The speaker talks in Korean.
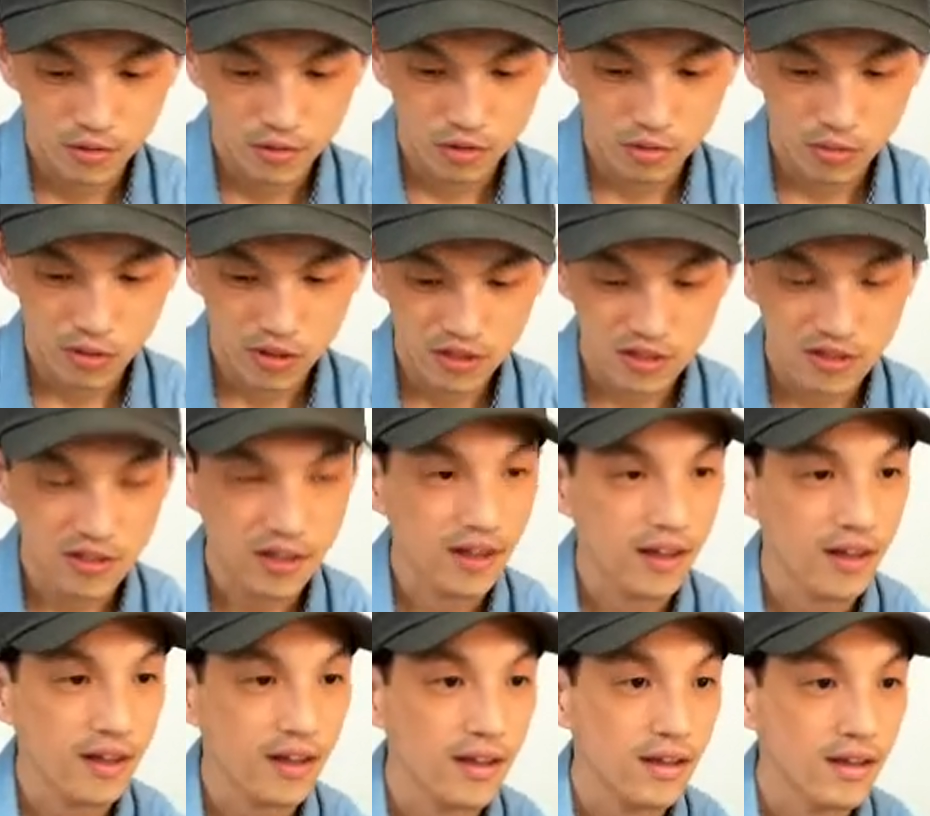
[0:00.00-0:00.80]
두
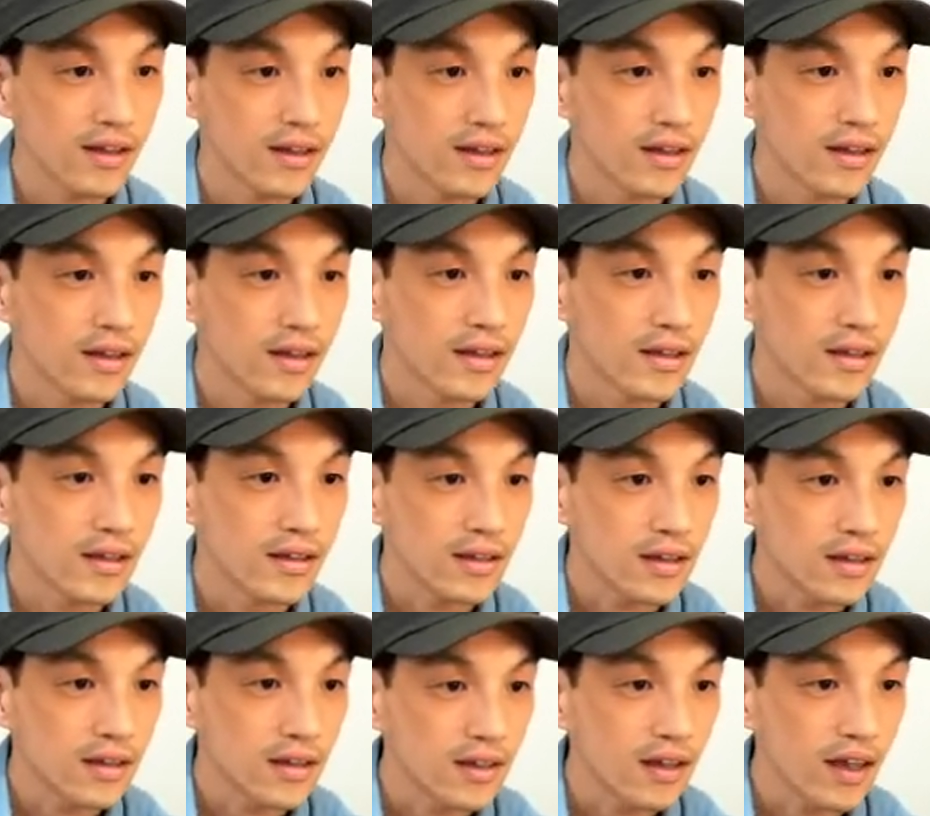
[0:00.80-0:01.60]
번째,
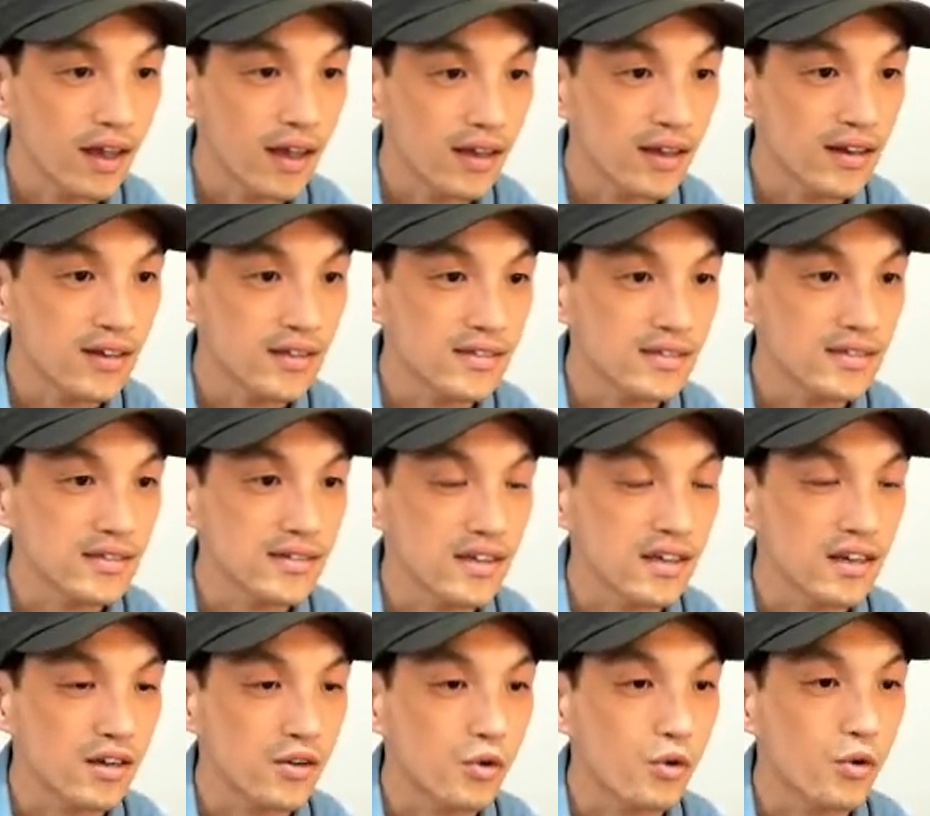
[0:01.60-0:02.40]
2에 1승
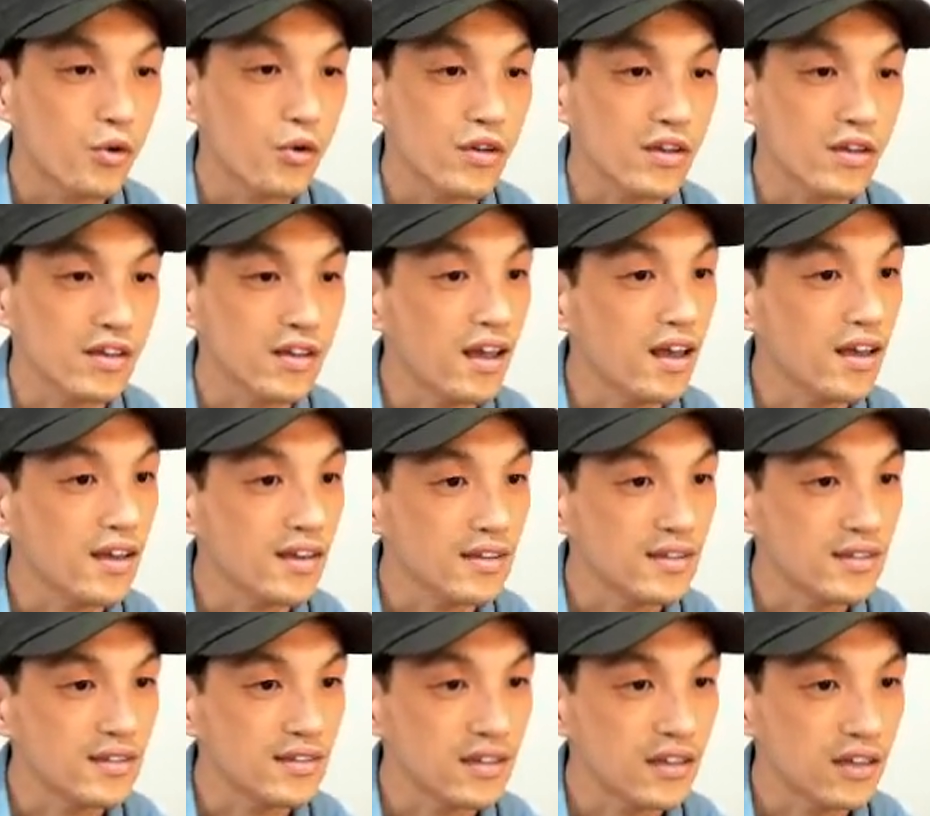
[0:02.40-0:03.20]
있고 2에
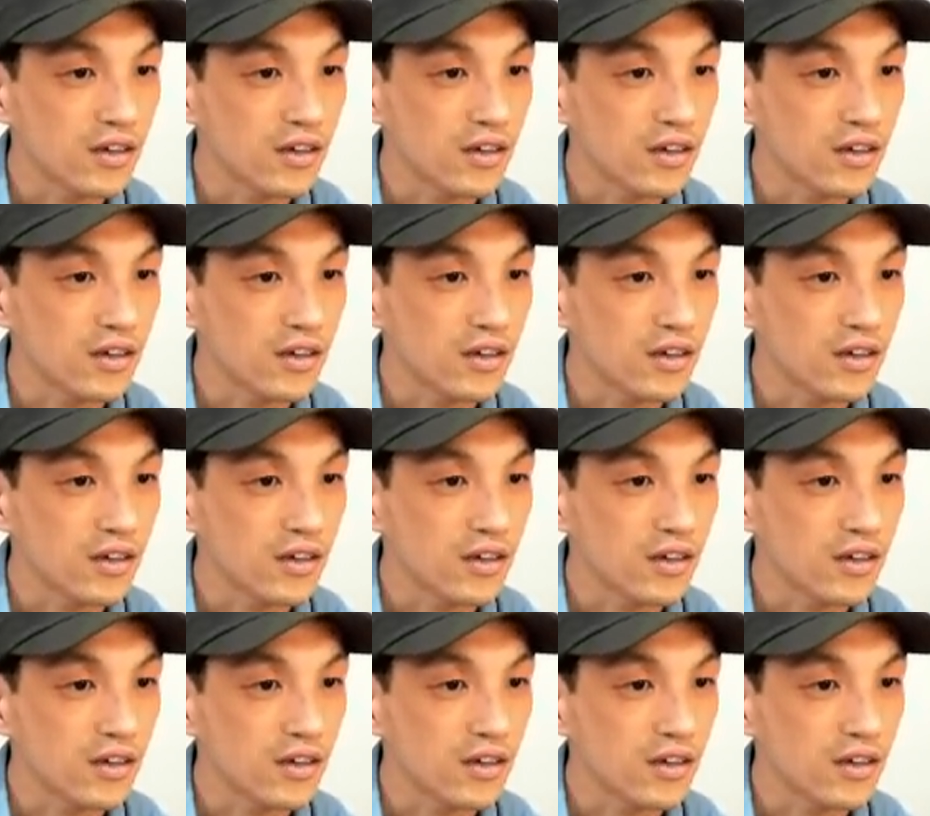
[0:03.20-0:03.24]
2승